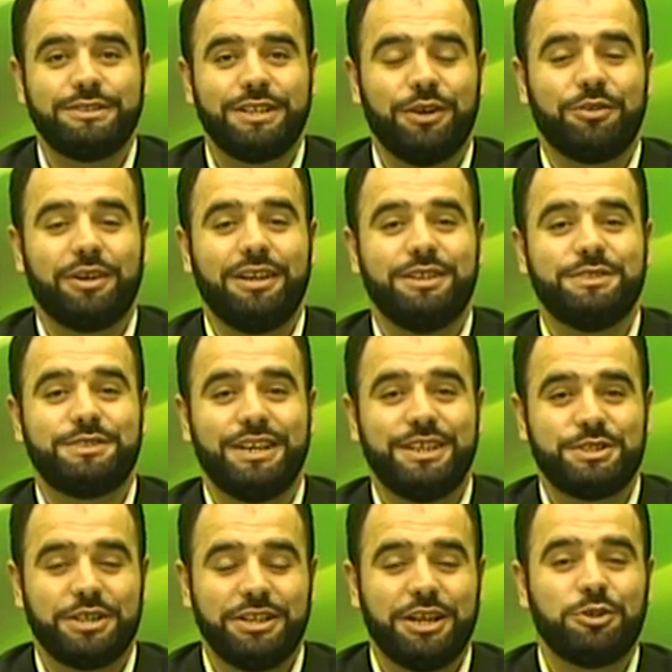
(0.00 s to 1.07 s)
Sevgili
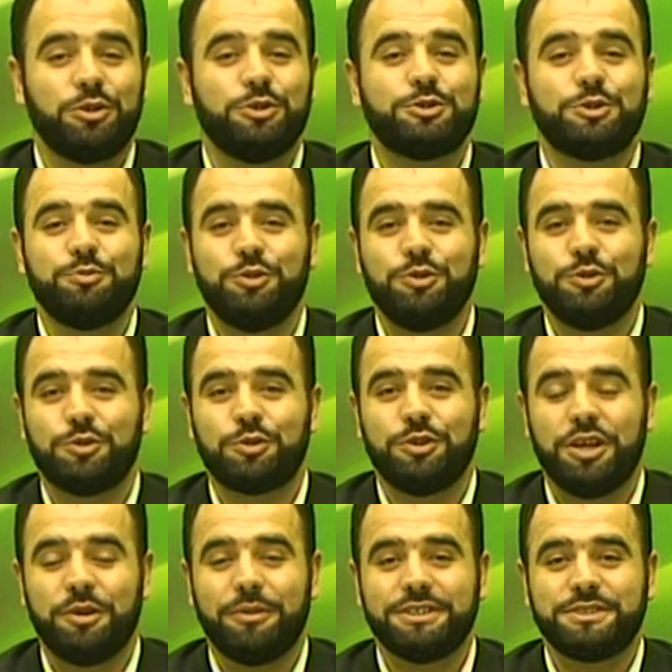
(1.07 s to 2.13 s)
izleyiciler, Gözümün
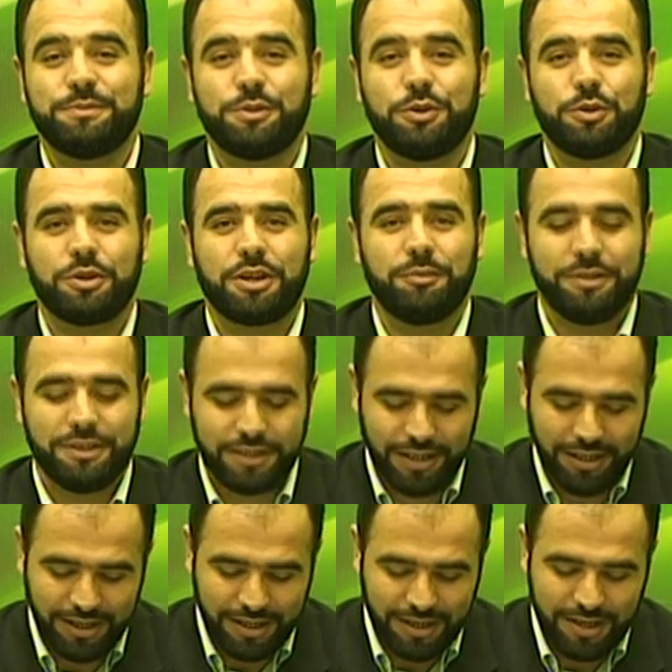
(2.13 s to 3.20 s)
Nuru Namaz
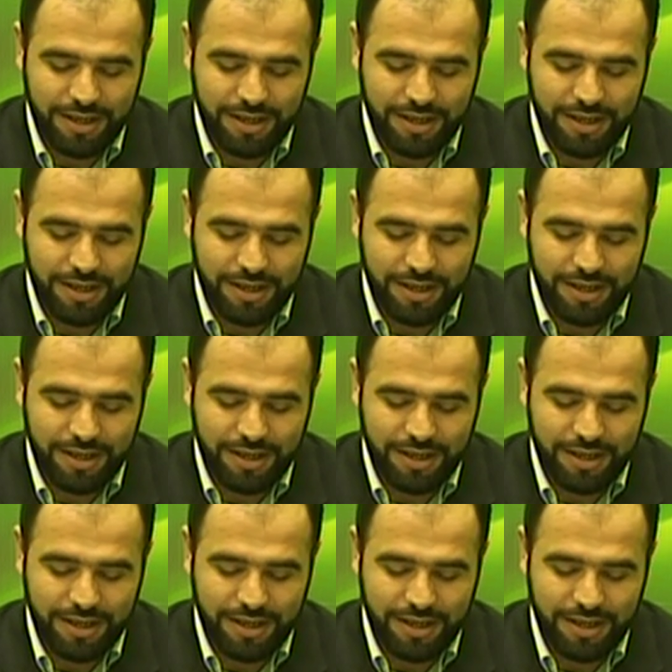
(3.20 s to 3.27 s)
programında